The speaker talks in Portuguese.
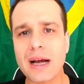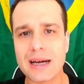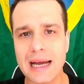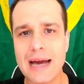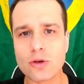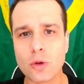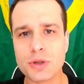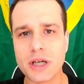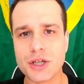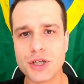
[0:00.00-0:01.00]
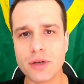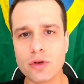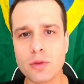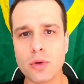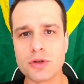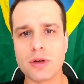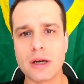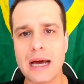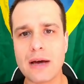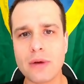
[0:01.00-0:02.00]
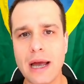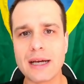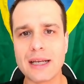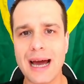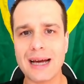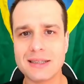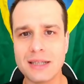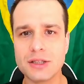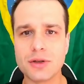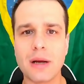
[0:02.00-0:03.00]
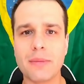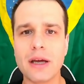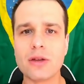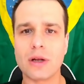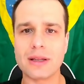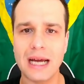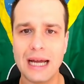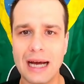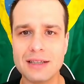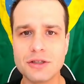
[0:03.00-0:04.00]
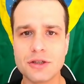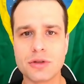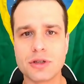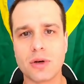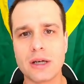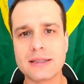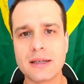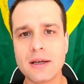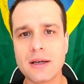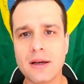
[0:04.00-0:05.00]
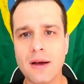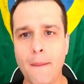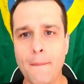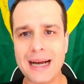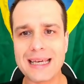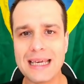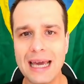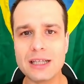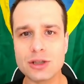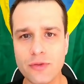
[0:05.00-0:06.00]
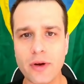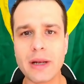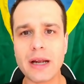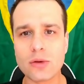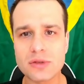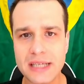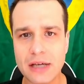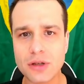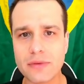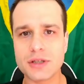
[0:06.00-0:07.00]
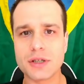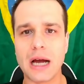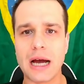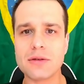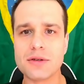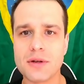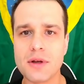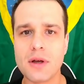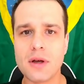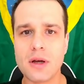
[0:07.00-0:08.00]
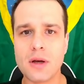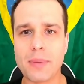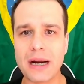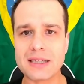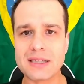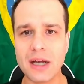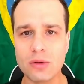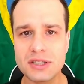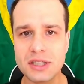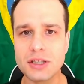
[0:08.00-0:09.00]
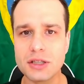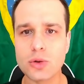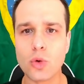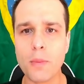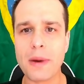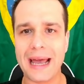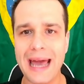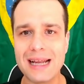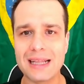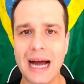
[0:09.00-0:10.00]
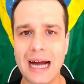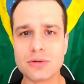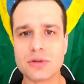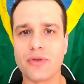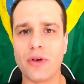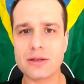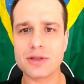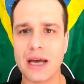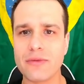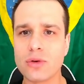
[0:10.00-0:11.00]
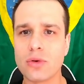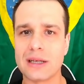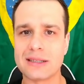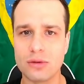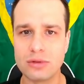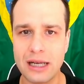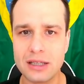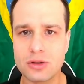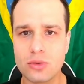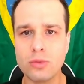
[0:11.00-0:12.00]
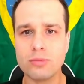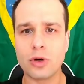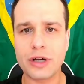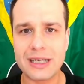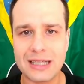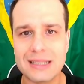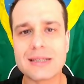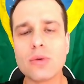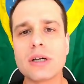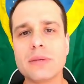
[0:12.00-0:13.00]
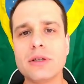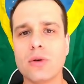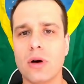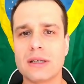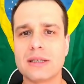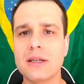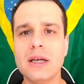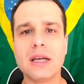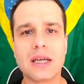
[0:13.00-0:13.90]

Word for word: fica claro que o objetivo do Bolsonaro é criar extensionamento, atacar as instituições, para que ele e sua família não sejam investigados, para que não se descubra a realidade dos fatos, que é a vinculação deles com uma organização criminosa